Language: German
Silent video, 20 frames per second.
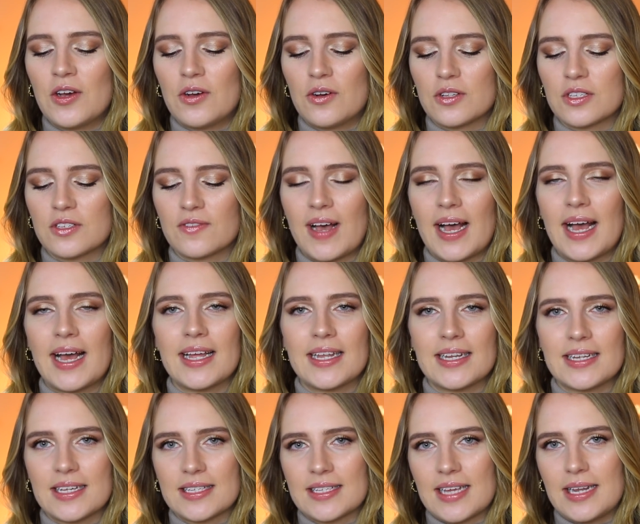Und zwar,
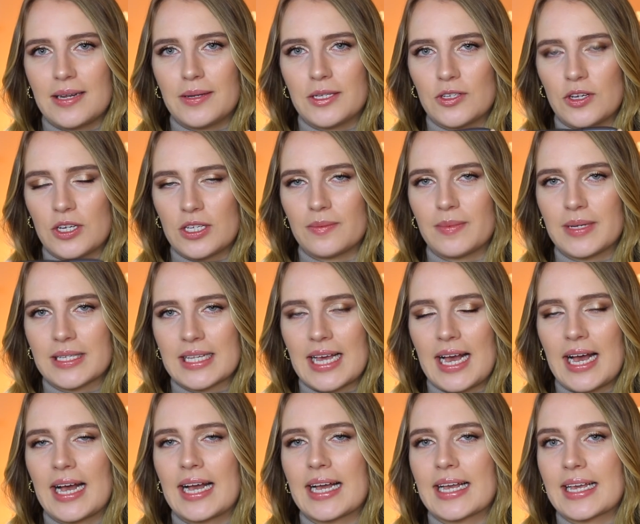dass eine solche
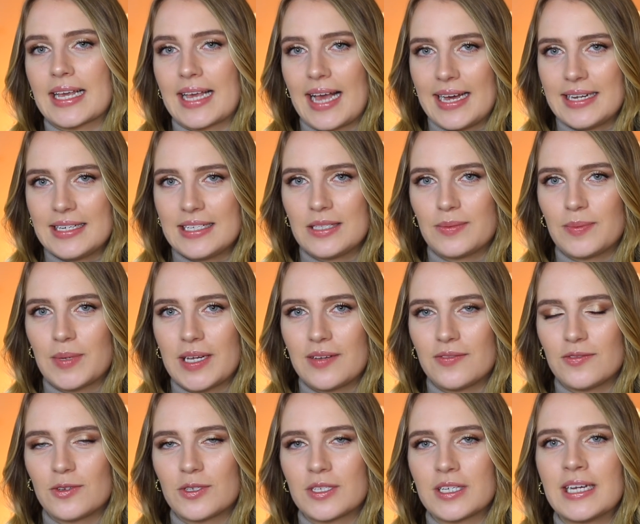Mascara gar nichts
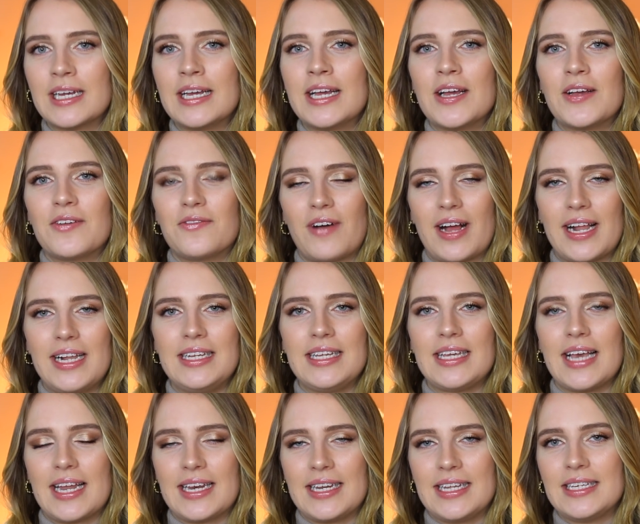bringen würde, weil die
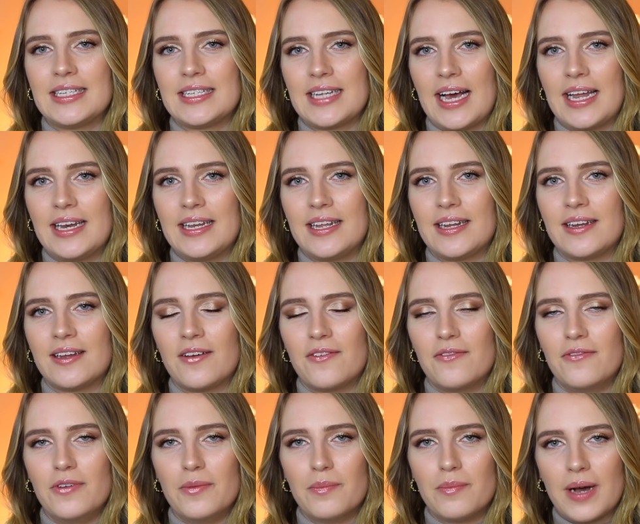ja nicht an den
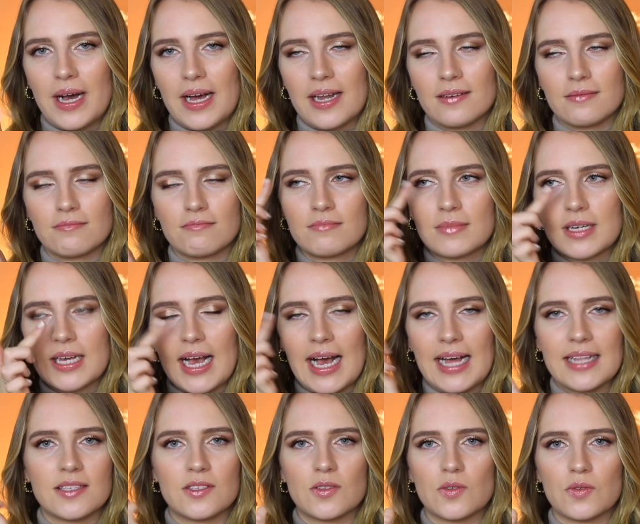
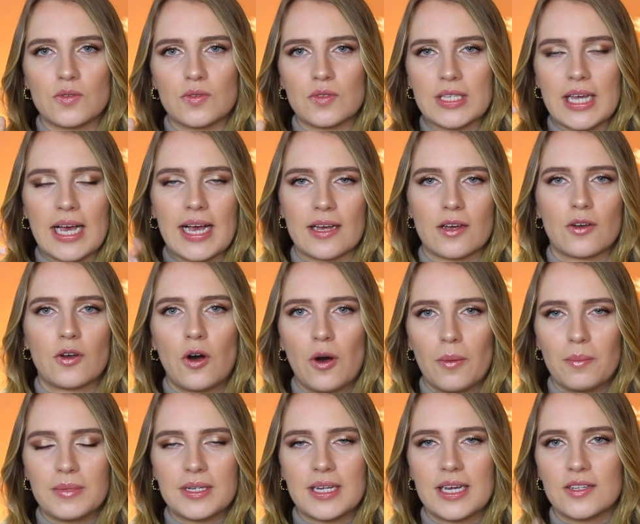Wimpernkranz sozusagen
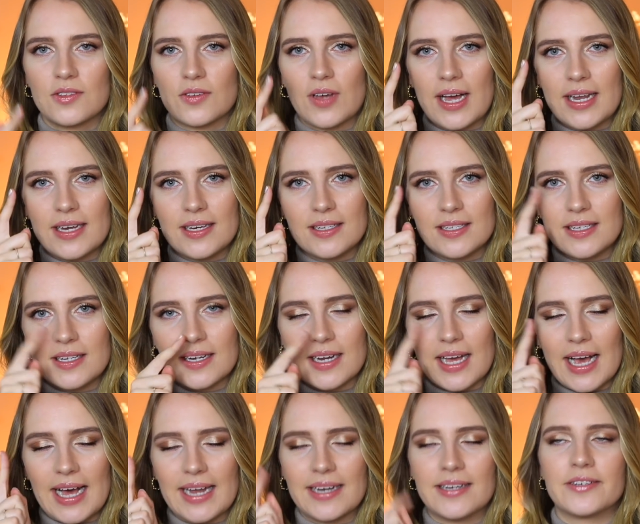kommt, also an den
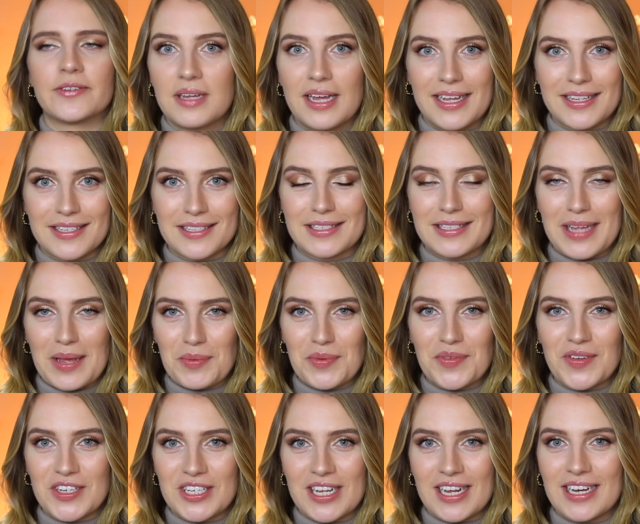Rand. Es ist
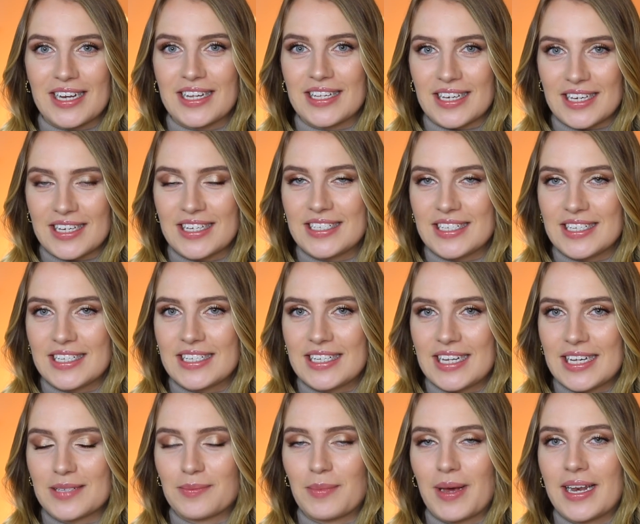selbstverständlich richtig,
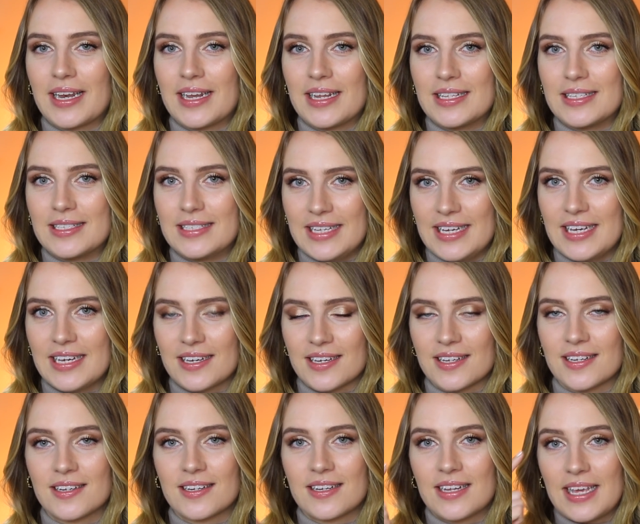dass man
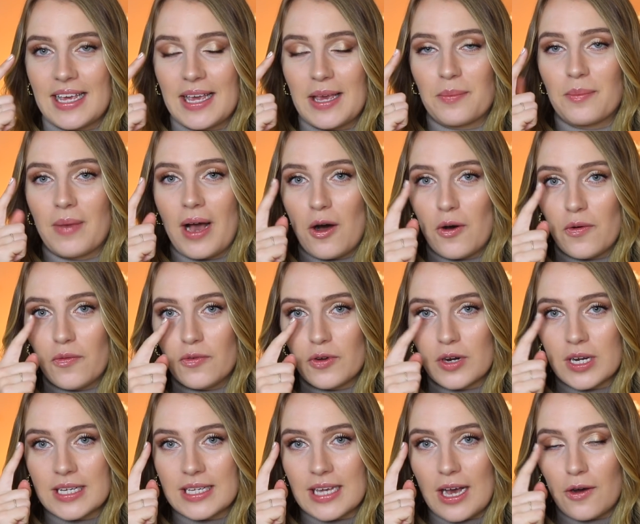Serien eben auch
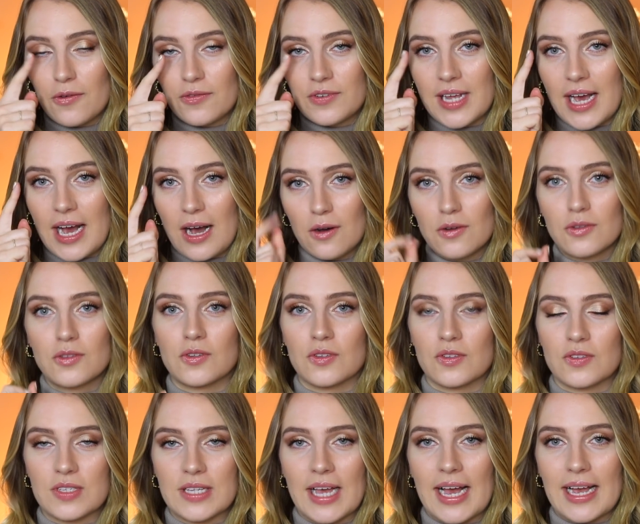wirklich auf der Haut
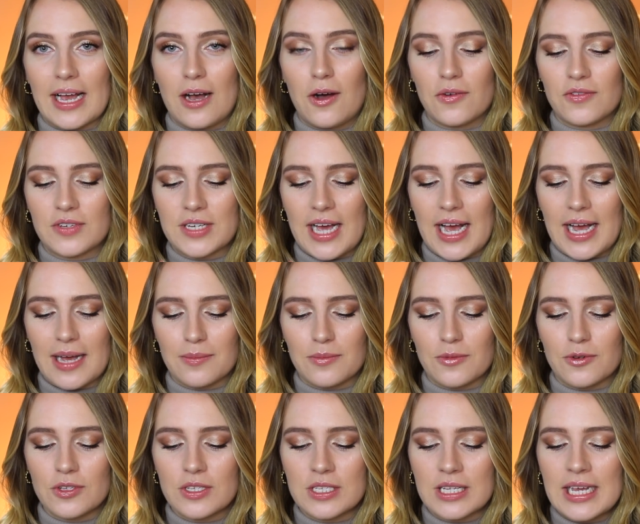sozusagen auftragen
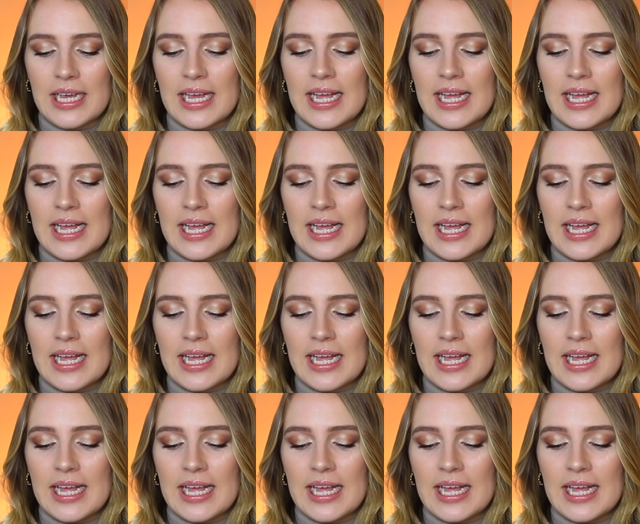muss.